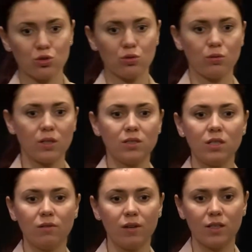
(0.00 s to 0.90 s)
что
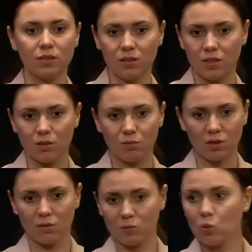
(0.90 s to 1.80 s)
Россия является неким
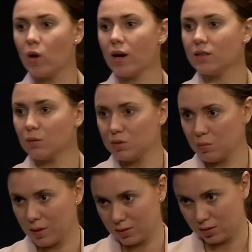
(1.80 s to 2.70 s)
таким ну, гарантом
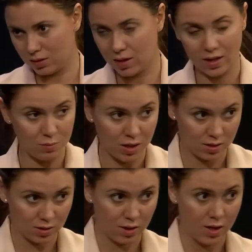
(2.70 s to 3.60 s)
безопасности для
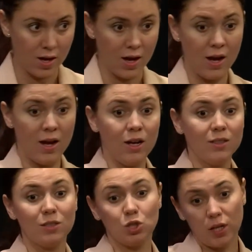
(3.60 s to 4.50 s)
Армении.
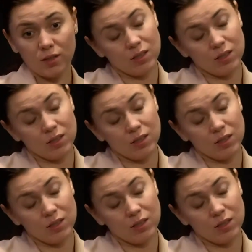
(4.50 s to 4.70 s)
Сейчас